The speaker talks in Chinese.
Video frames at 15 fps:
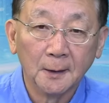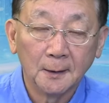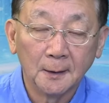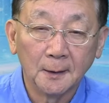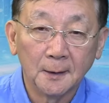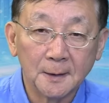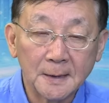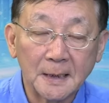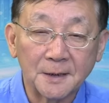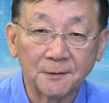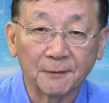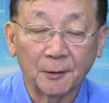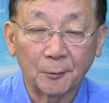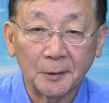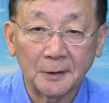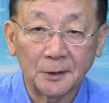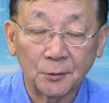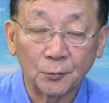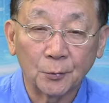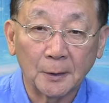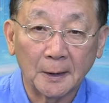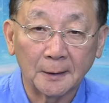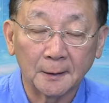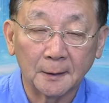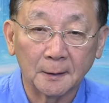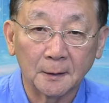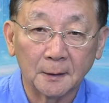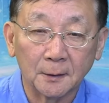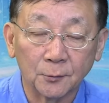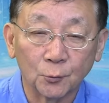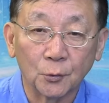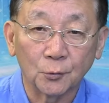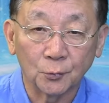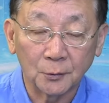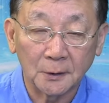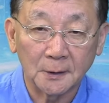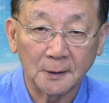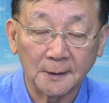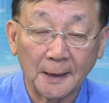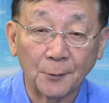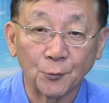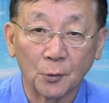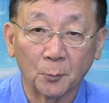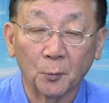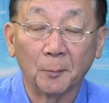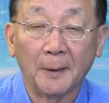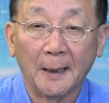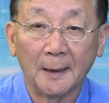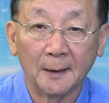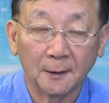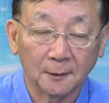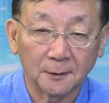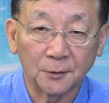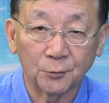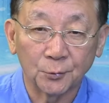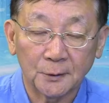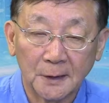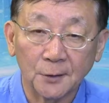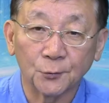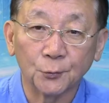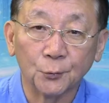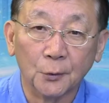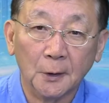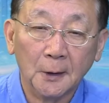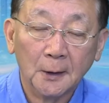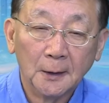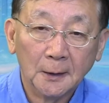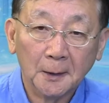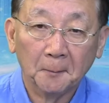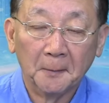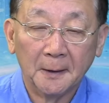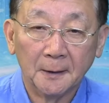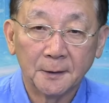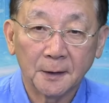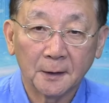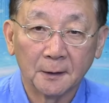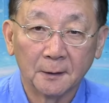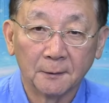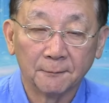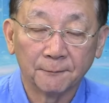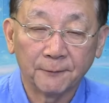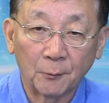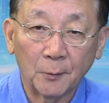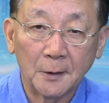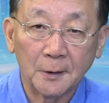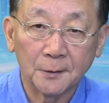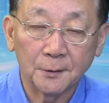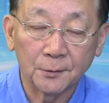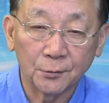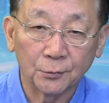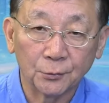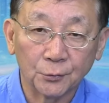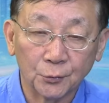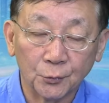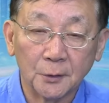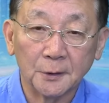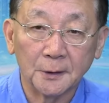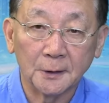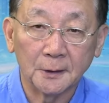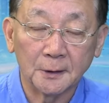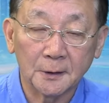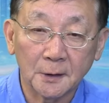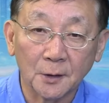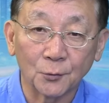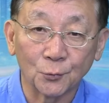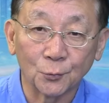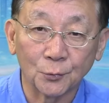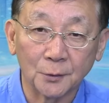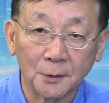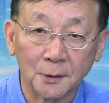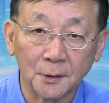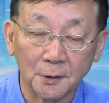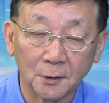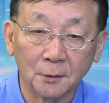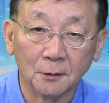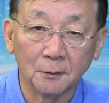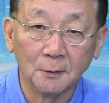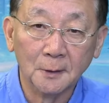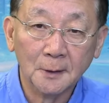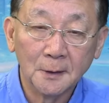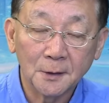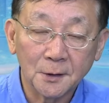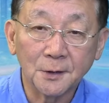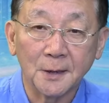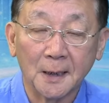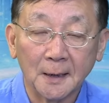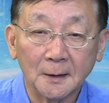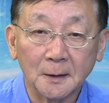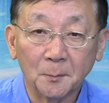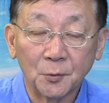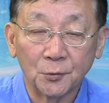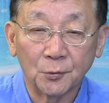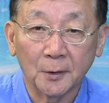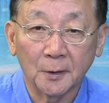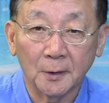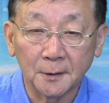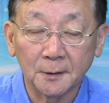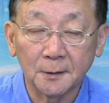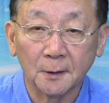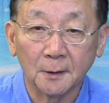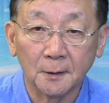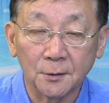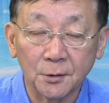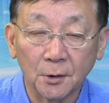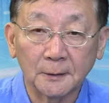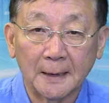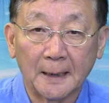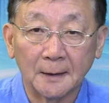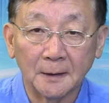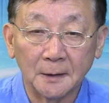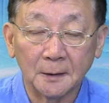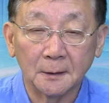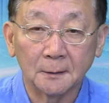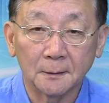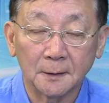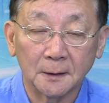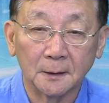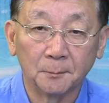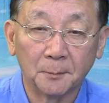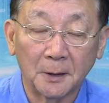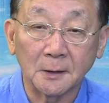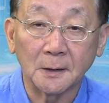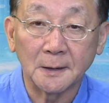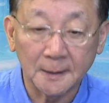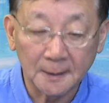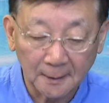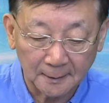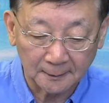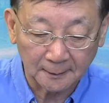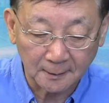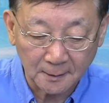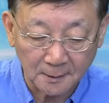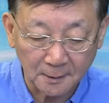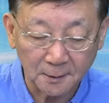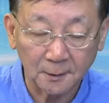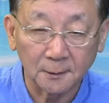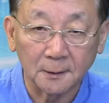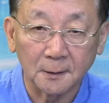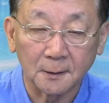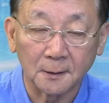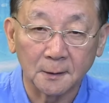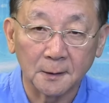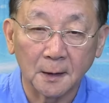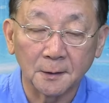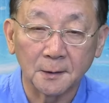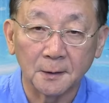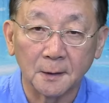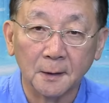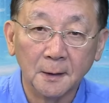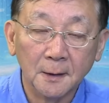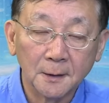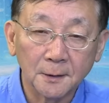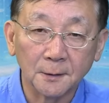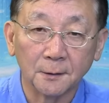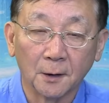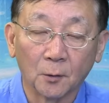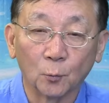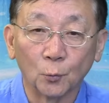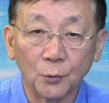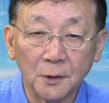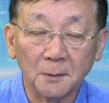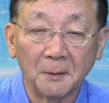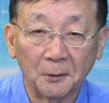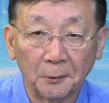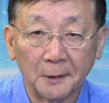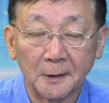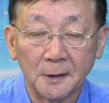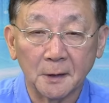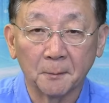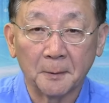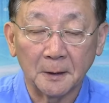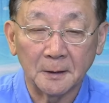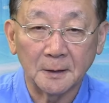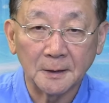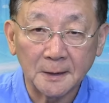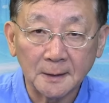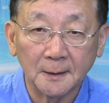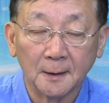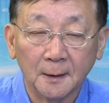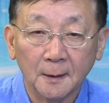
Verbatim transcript: 呃下级法院提出来的、呃、做出的这个裁决不满，要提出上诉。那么这个法官就说，你上诉的时候之前，你必须要呃交纳这个保证金啊。当时设的是将近四点五亿美元的这个保证金。